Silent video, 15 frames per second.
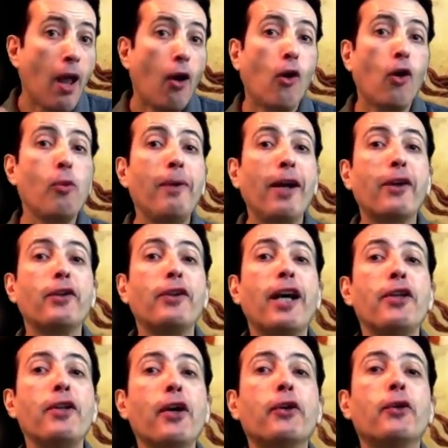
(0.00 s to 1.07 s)
On remarque
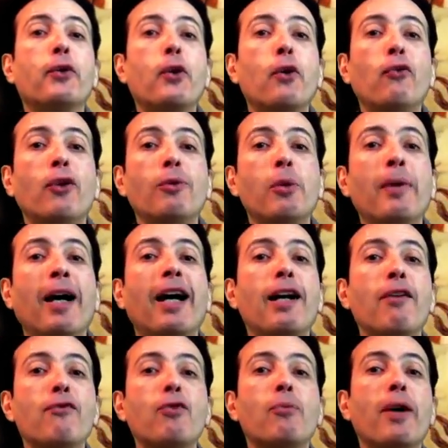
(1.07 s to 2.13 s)
d'ailleurs que, conformément à
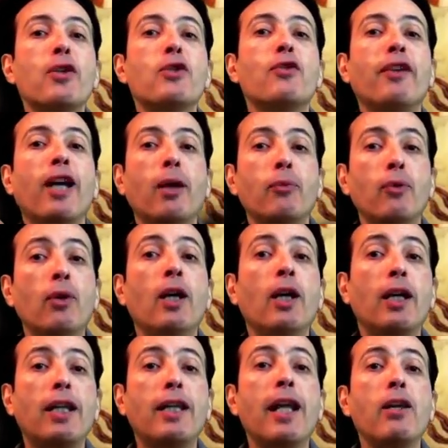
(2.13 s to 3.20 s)
l'enfumage verbeux
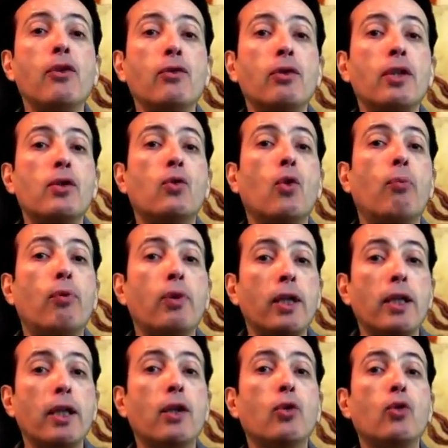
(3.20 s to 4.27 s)
qui tient lieu du discours
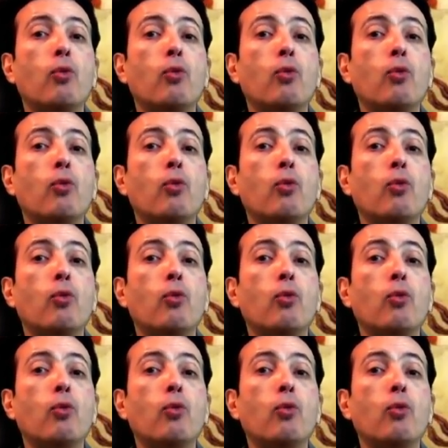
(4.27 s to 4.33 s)
politique